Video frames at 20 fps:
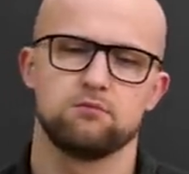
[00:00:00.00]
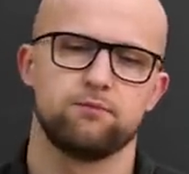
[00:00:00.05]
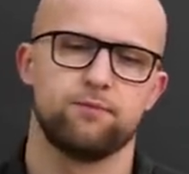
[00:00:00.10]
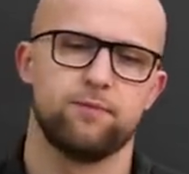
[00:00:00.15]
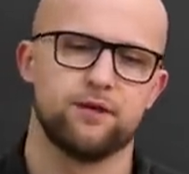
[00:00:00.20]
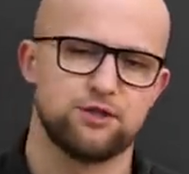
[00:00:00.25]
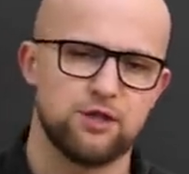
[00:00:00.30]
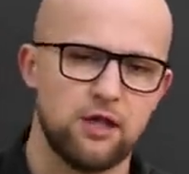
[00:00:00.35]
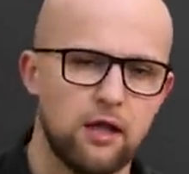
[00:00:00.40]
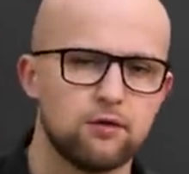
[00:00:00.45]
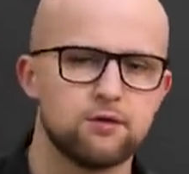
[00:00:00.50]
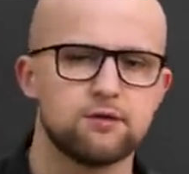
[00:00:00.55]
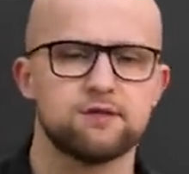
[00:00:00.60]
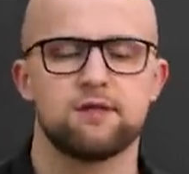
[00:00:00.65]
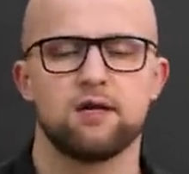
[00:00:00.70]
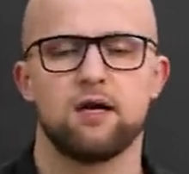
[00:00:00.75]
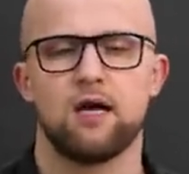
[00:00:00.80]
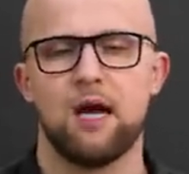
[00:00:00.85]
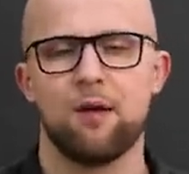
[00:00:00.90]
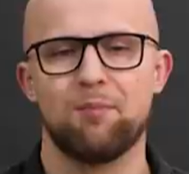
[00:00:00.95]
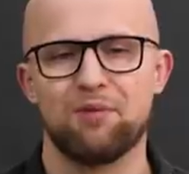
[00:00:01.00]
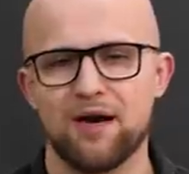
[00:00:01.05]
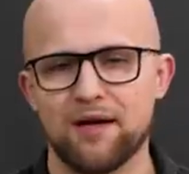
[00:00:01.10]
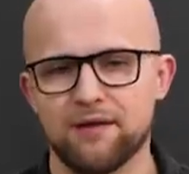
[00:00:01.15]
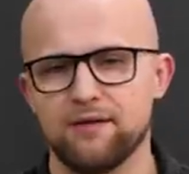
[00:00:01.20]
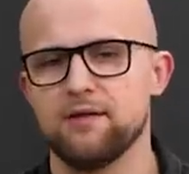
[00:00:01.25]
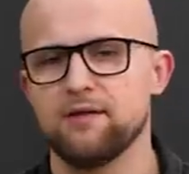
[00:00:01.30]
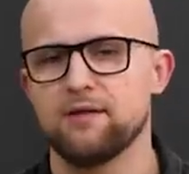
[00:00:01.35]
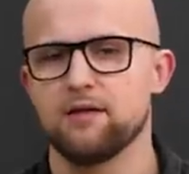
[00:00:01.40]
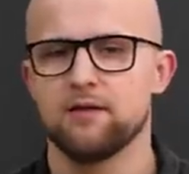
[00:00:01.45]
пожалуйста,
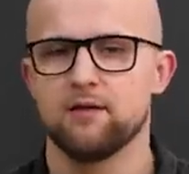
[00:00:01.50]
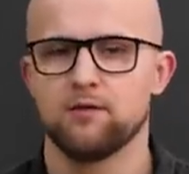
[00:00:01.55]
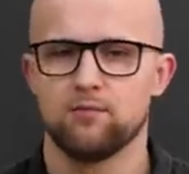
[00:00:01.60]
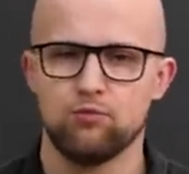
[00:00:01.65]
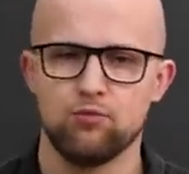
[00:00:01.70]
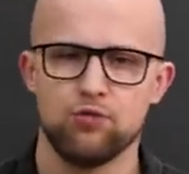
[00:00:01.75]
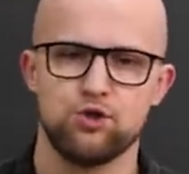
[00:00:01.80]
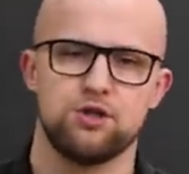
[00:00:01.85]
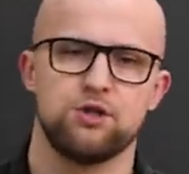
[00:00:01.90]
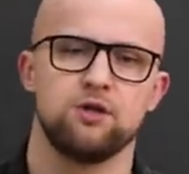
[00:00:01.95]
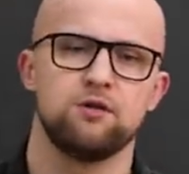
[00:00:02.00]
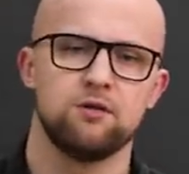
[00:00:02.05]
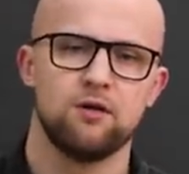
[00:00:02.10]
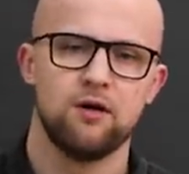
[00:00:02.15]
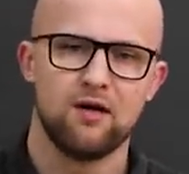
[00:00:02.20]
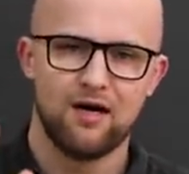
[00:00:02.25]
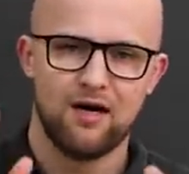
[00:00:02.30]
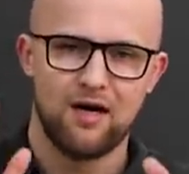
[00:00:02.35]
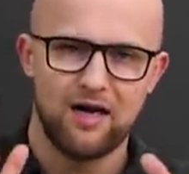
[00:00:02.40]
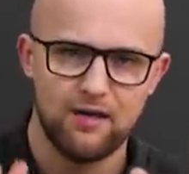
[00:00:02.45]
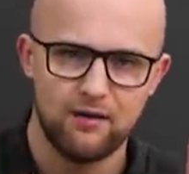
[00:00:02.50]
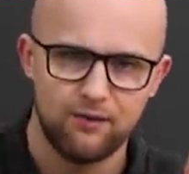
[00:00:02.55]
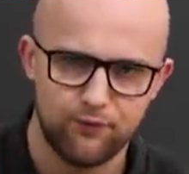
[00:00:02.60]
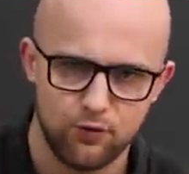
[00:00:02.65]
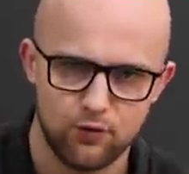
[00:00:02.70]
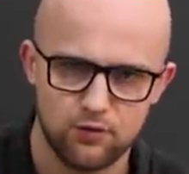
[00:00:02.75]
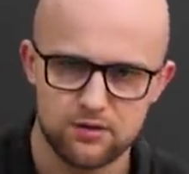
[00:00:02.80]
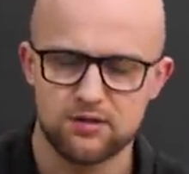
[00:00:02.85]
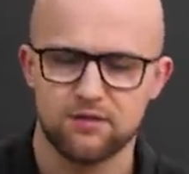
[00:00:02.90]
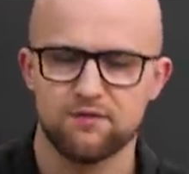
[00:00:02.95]
обходите мужчин
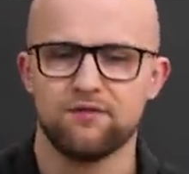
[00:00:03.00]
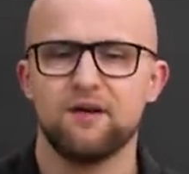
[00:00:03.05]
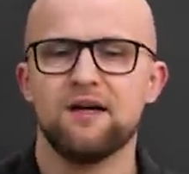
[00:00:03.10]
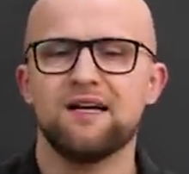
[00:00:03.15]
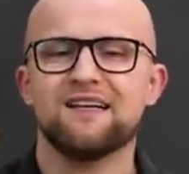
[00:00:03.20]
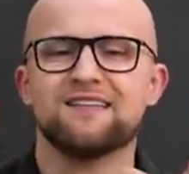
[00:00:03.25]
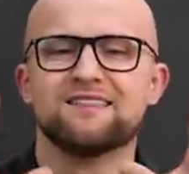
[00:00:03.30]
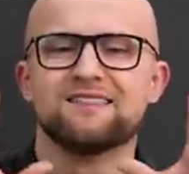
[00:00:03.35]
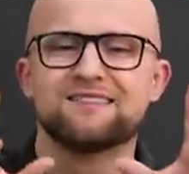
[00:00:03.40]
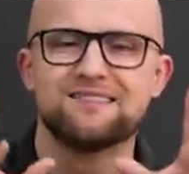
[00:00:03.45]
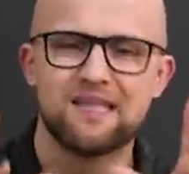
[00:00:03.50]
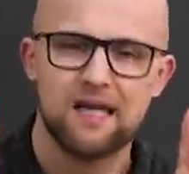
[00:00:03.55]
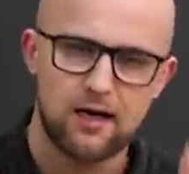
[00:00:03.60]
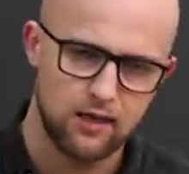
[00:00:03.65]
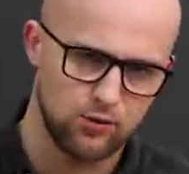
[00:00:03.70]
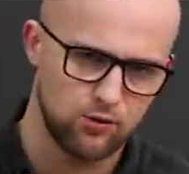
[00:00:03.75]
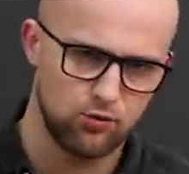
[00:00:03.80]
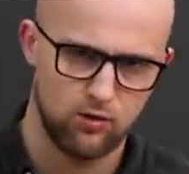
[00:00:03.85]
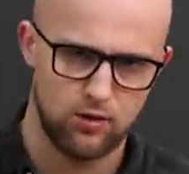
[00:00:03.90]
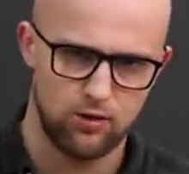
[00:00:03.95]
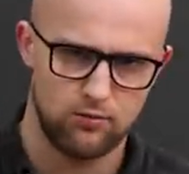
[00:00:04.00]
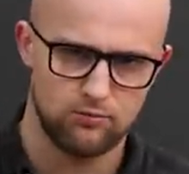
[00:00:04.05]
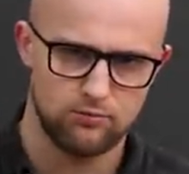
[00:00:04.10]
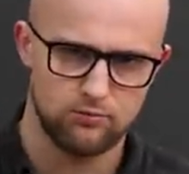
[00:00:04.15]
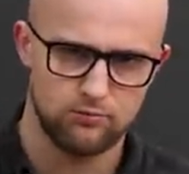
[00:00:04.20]
альфонсов стороной.